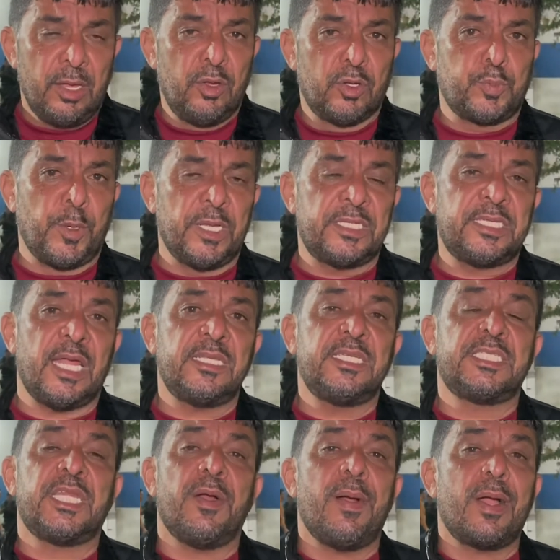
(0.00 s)
e os policiais
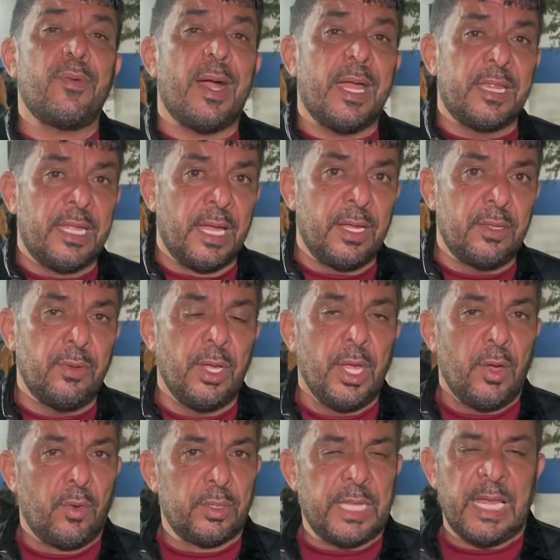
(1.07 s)
estão aguardando
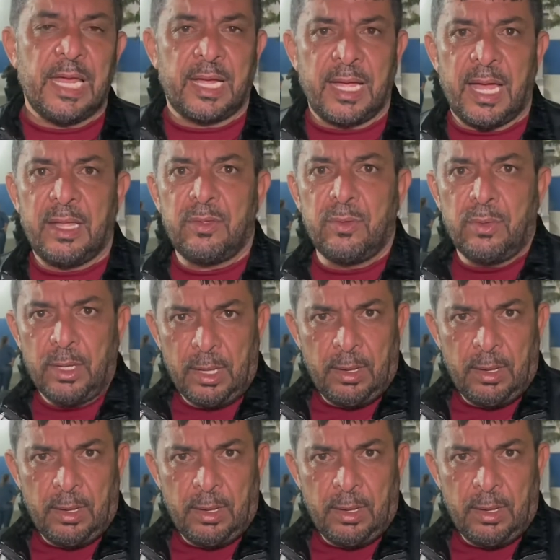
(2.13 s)
o delegado